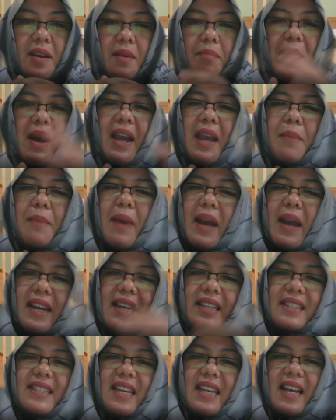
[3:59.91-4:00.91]

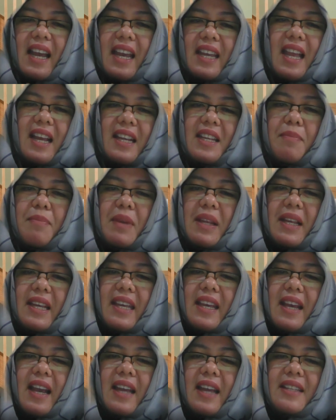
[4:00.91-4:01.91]
Bagaimana jika yang
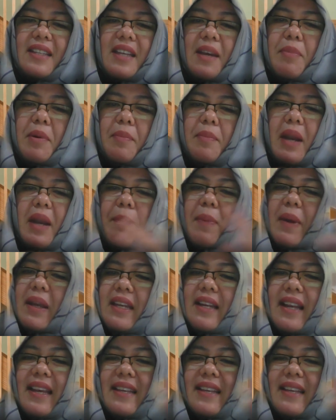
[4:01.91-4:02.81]
dimiliki hanya beberapa nilai